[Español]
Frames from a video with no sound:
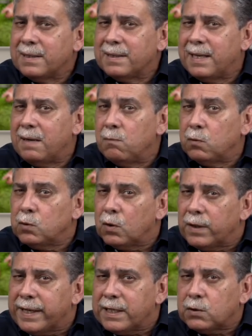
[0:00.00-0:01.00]
del
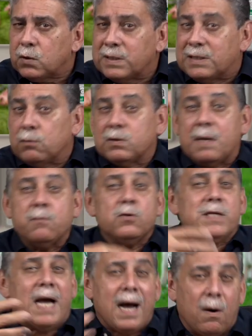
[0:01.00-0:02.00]
mundo de eso y se usa
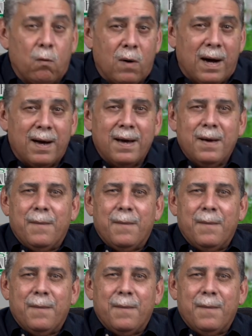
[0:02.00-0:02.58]
mucha agua